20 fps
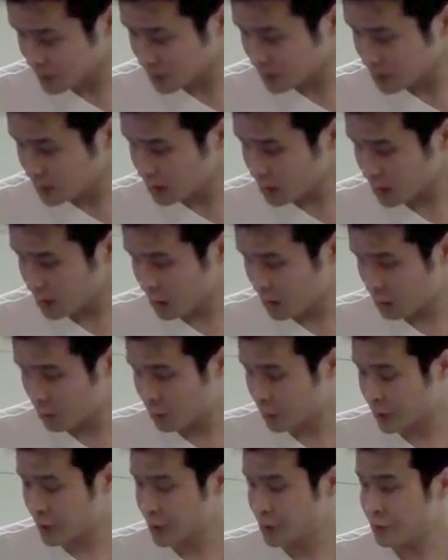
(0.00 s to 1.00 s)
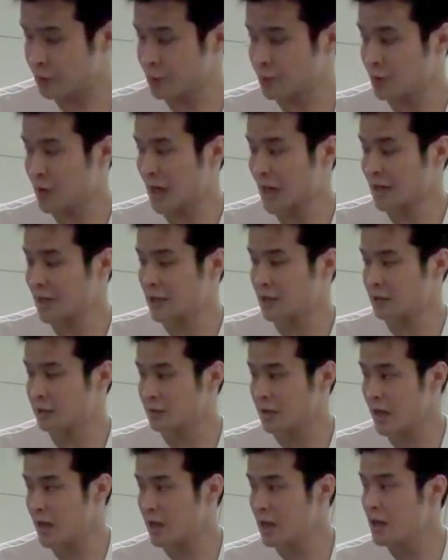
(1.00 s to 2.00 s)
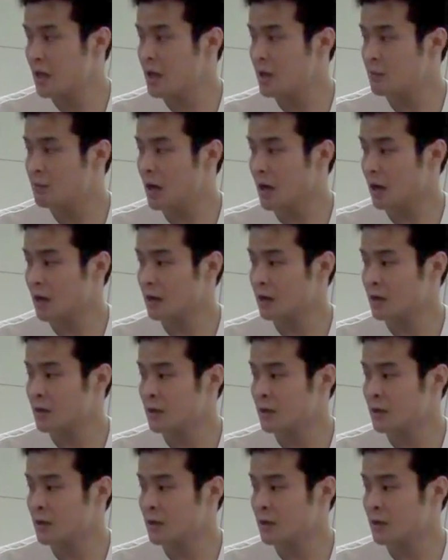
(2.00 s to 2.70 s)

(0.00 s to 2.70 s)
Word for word: あ、5ポイントほど上がっているので、まあ、